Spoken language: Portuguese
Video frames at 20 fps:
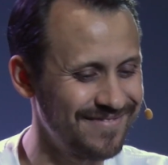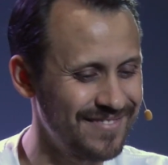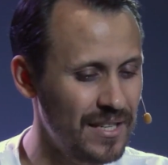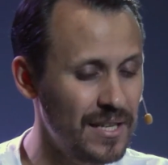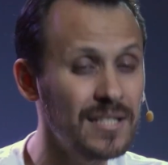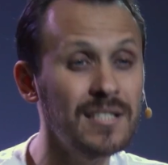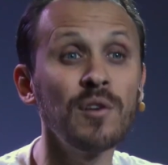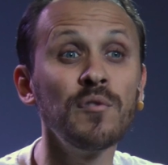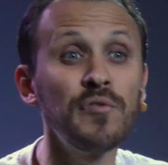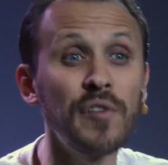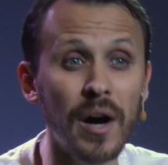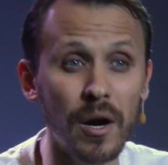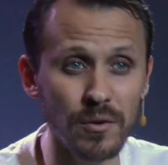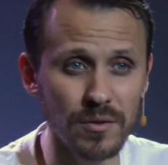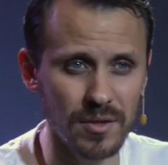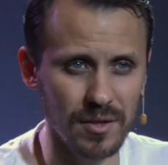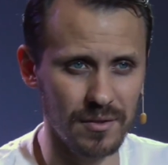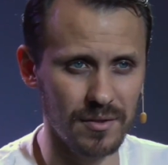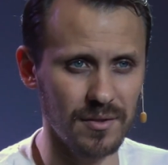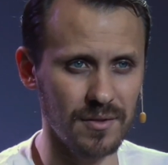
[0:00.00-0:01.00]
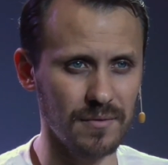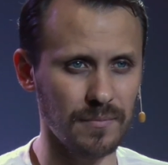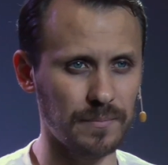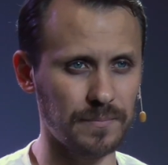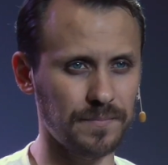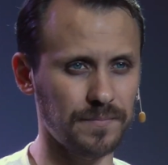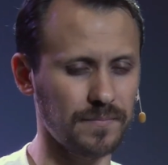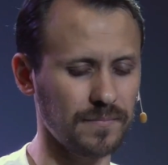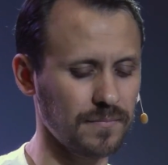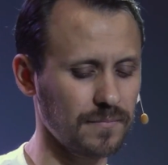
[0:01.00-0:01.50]
São falsas.
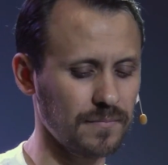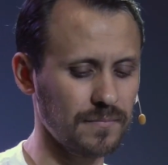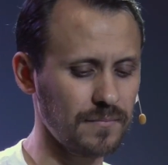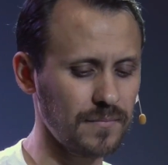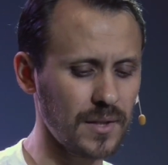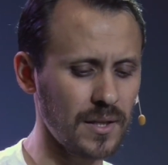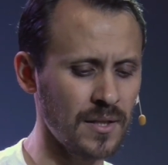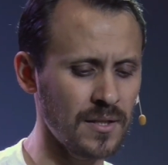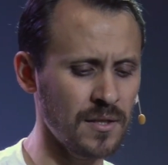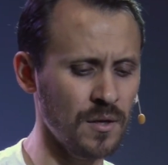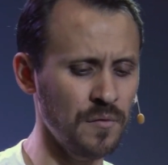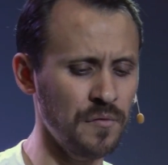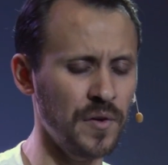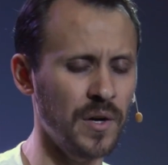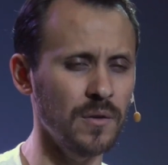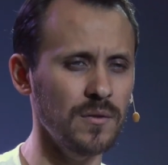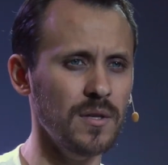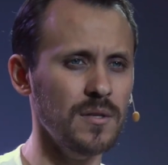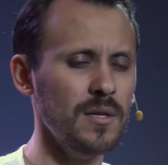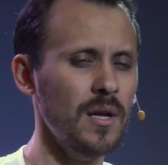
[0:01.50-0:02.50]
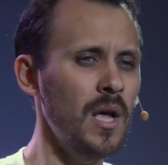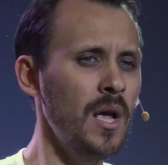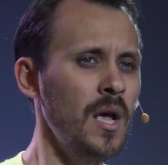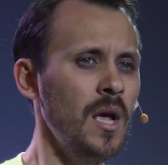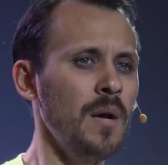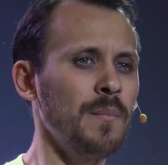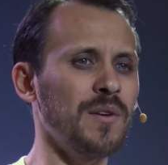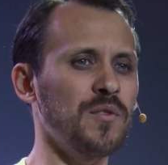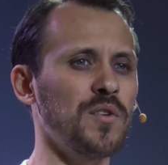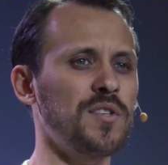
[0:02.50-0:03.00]
São falsas.
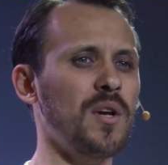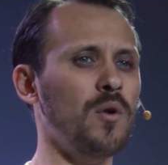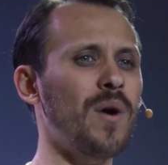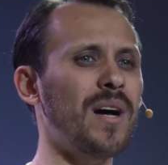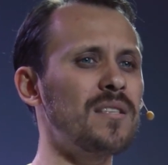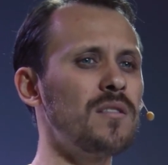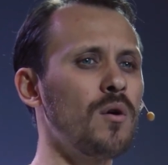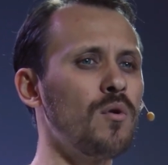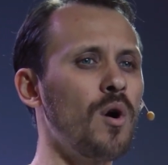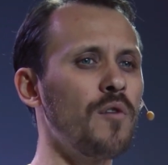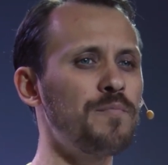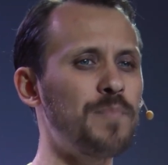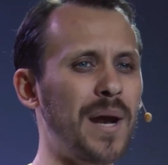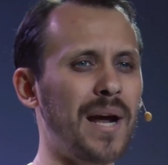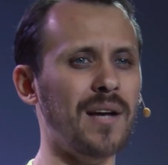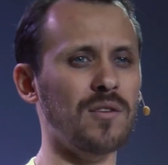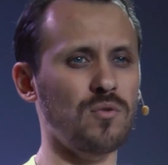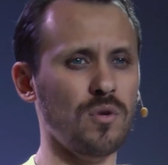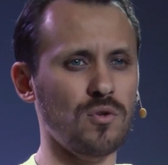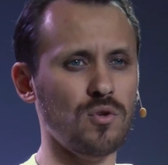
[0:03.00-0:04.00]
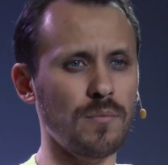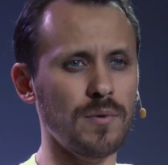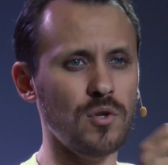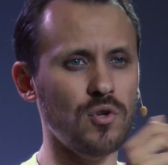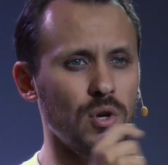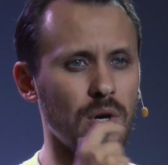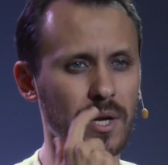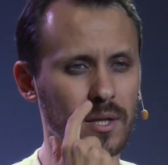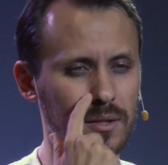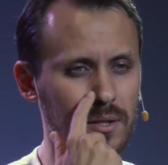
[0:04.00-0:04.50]
Mas você quase não ouve pregações sobre
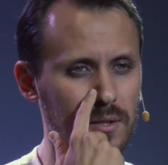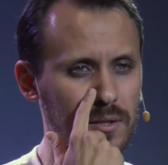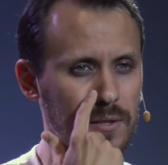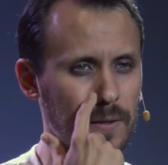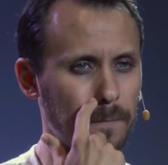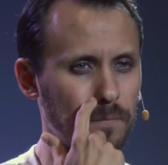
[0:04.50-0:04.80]
Jonatas.